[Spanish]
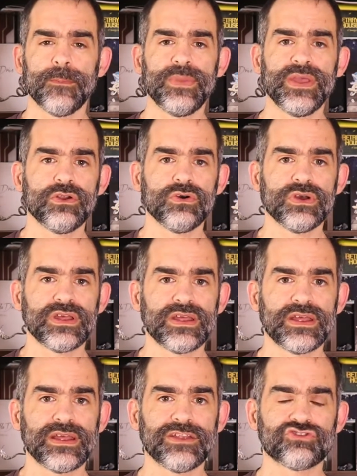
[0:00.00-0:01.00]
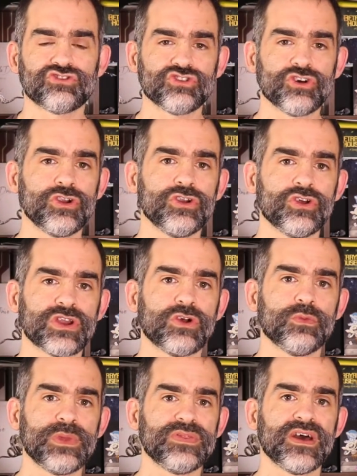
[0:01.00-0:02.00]
pero eh, solo lo
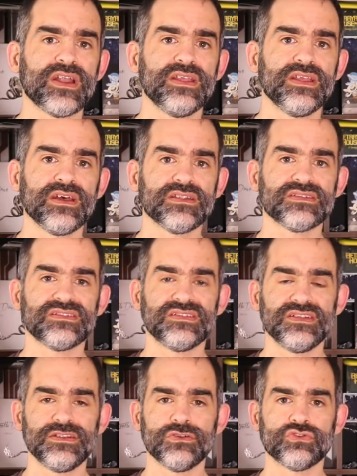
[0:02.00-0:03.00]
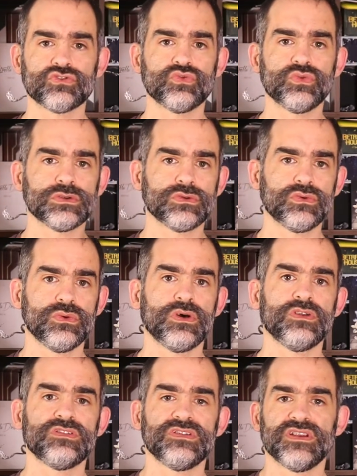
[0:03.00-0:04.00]
recomendaría si los cuatro
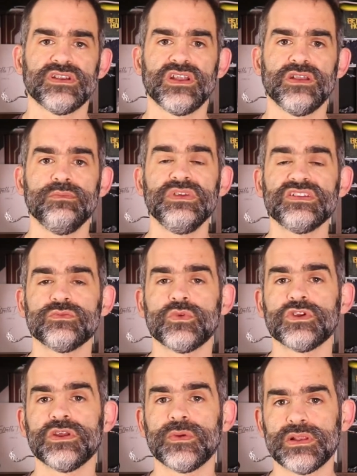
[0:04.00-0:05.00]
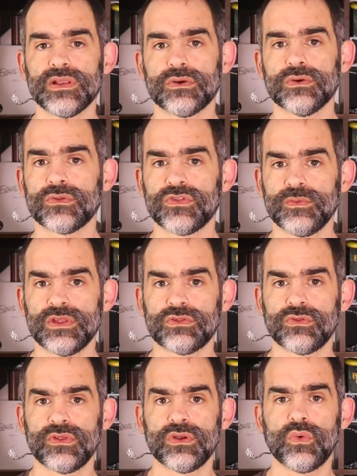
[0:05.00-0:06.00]
jugadores tienen el mismo nivel de
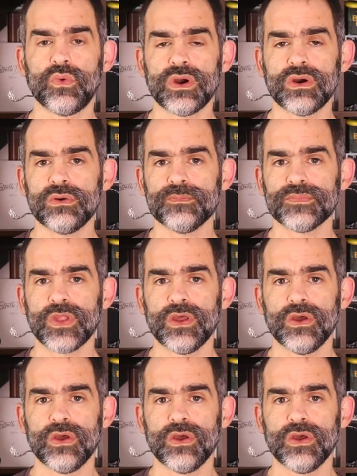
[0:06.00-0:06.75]
conocimiento del juego